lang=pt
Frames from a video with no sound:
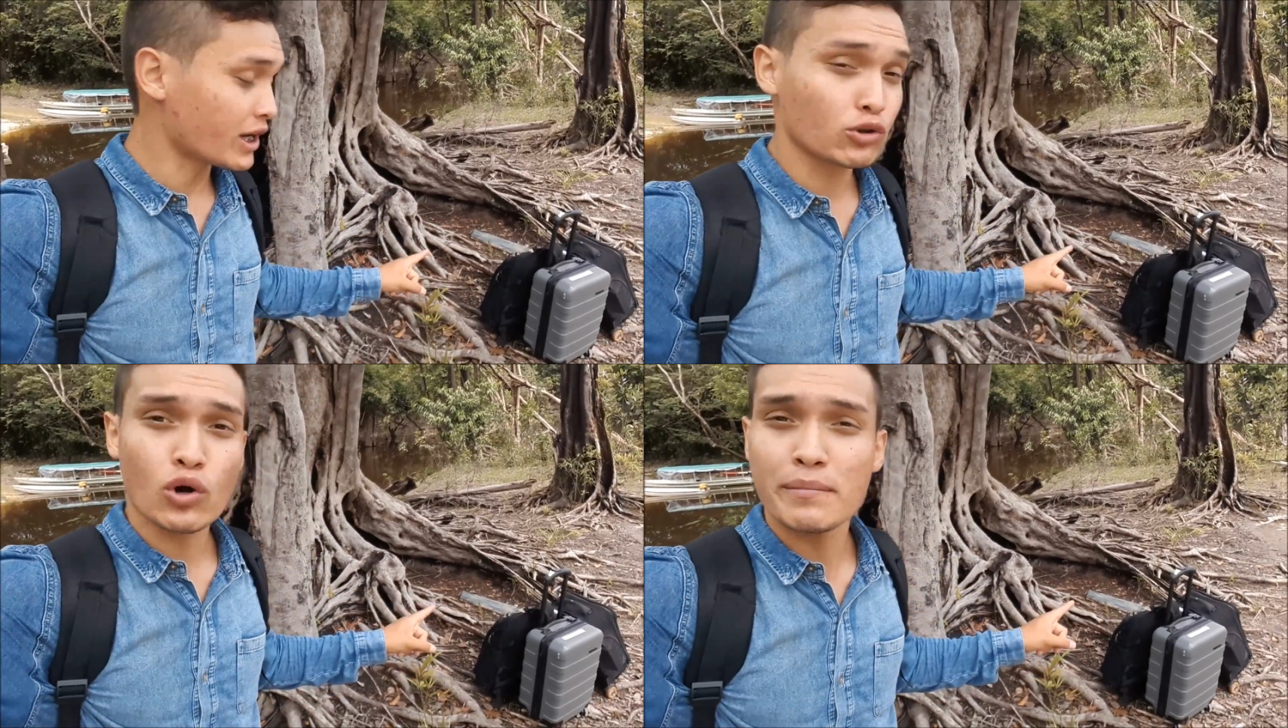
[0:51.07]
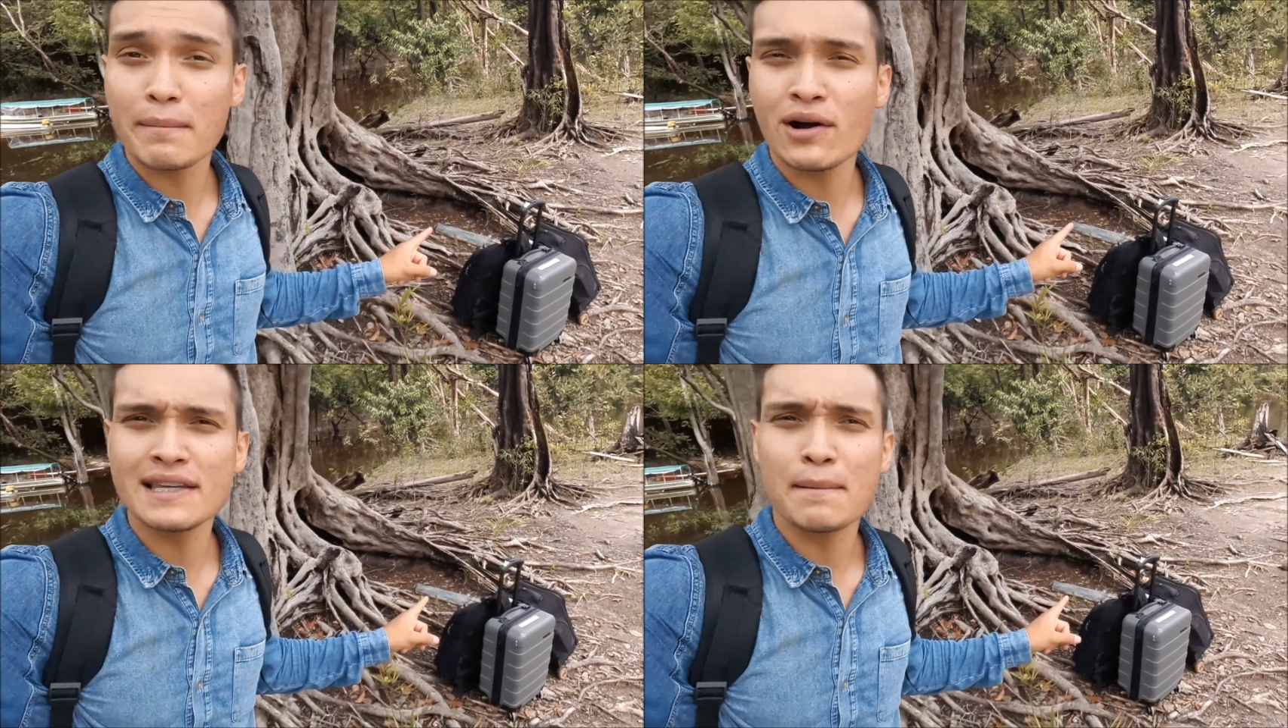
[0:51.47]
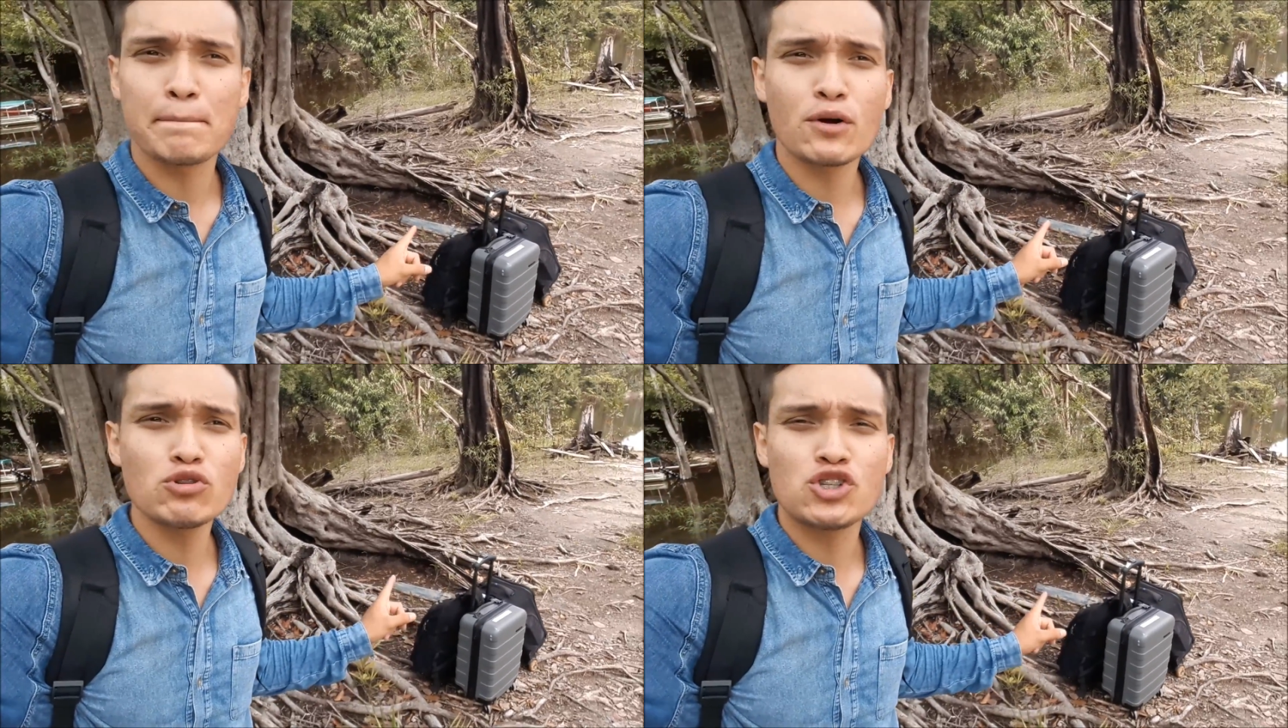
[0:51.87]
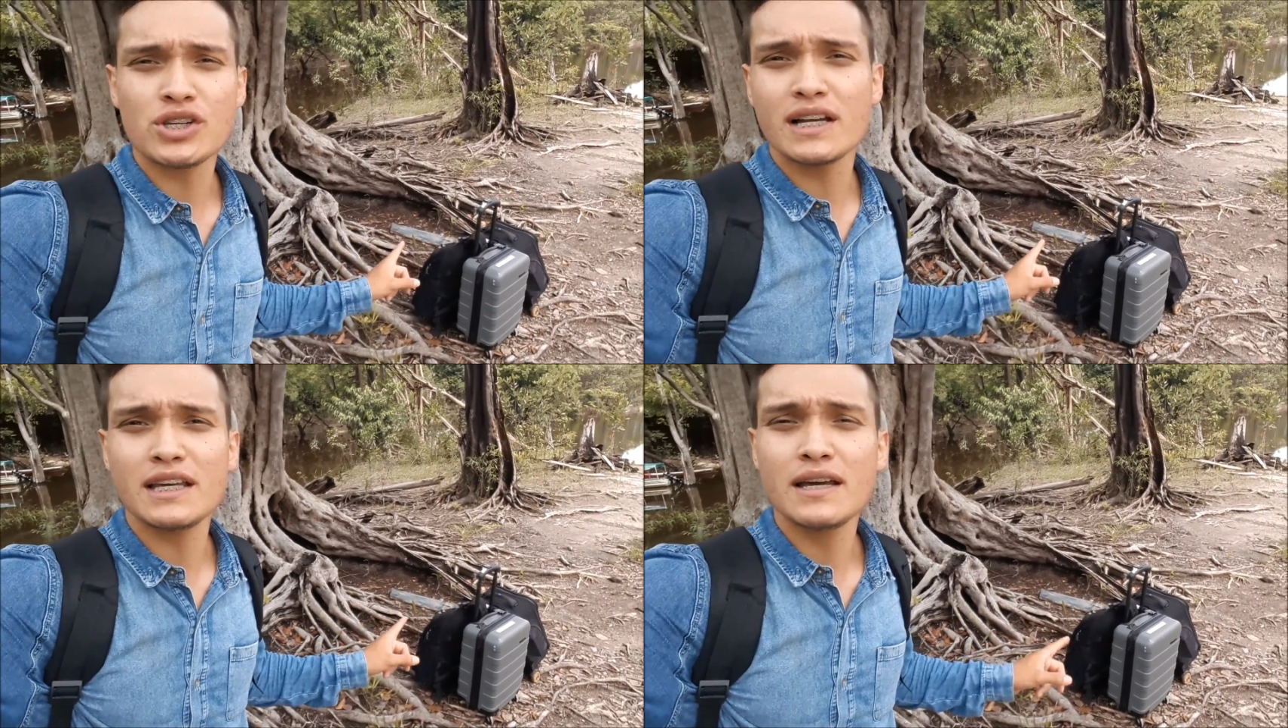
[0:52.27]
Eu já estou com a minha malinha
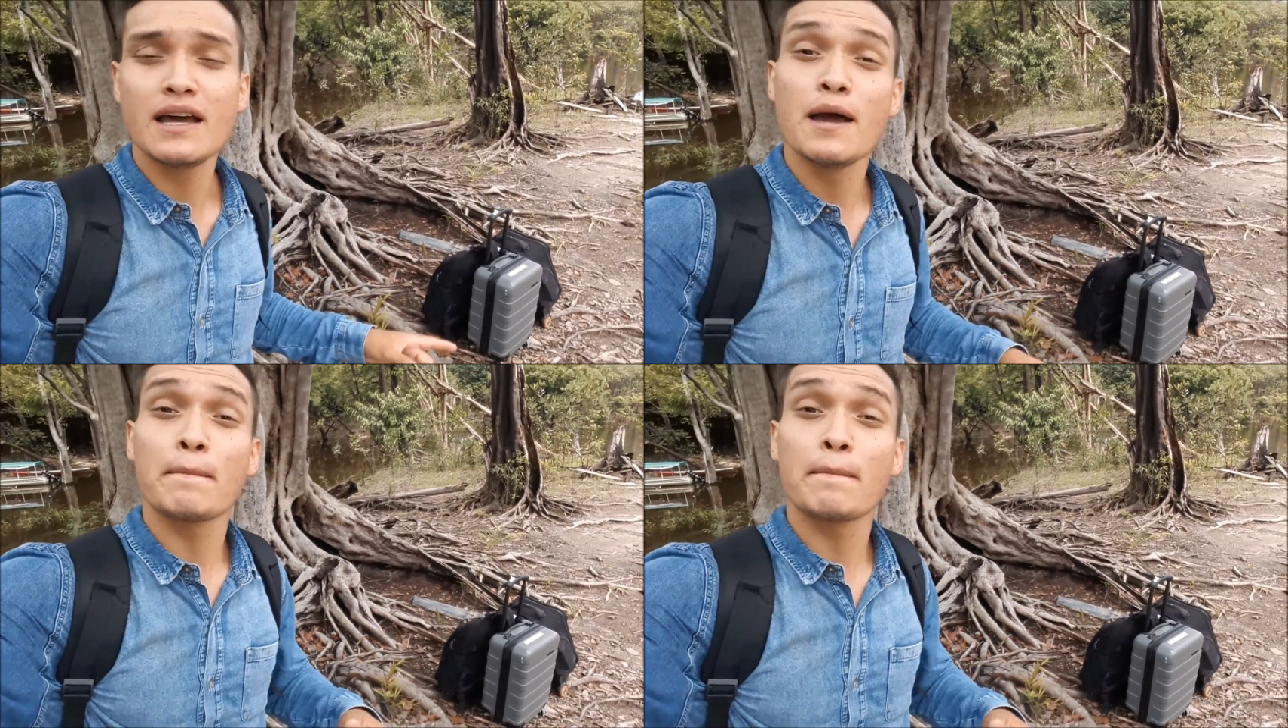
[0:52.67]
prontinha ali